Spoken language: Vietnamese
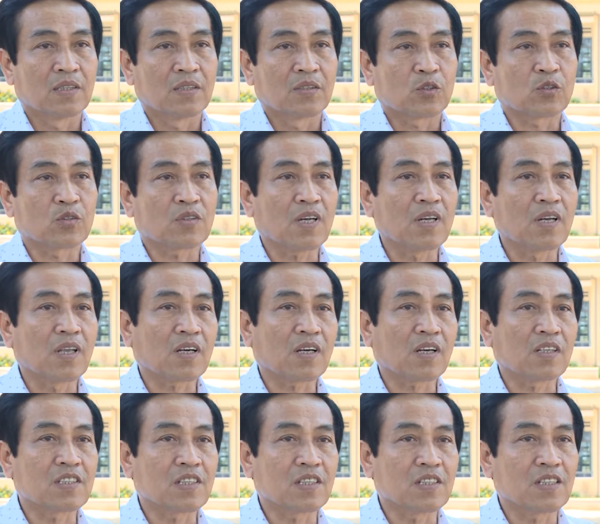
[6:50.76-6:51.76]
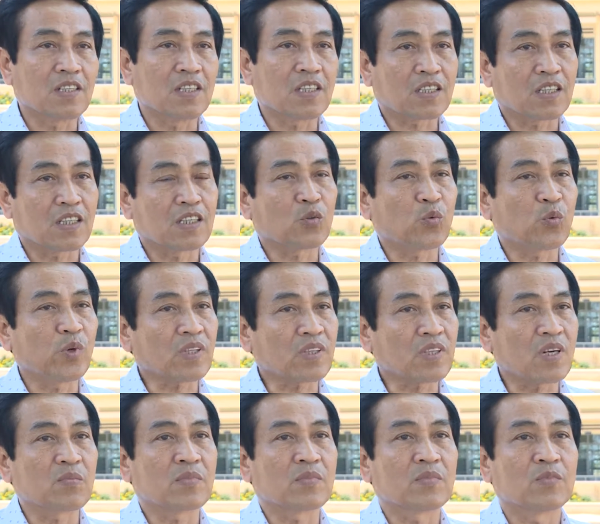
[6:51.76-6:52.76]
Tôi thấy là có sự nhiệt tình quyết
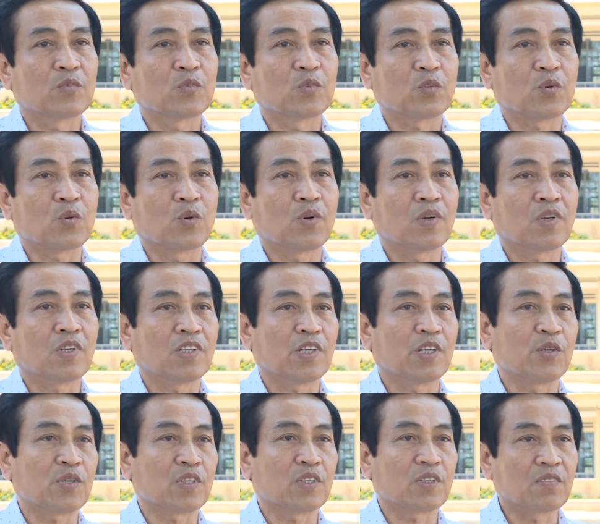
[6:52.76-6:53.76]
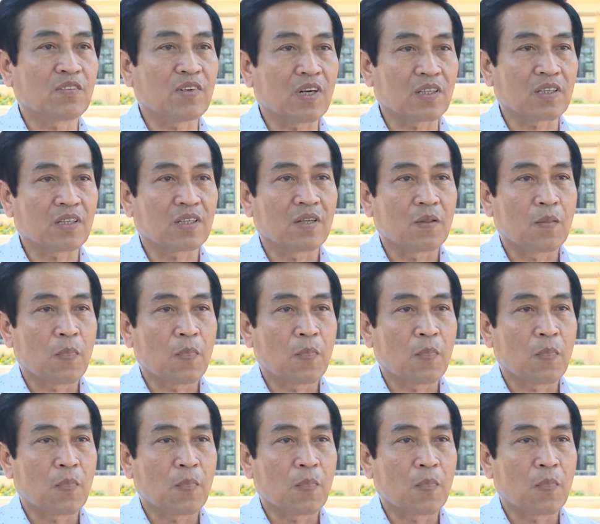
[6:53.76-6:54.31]
tâm của hiệu trưởng như vậy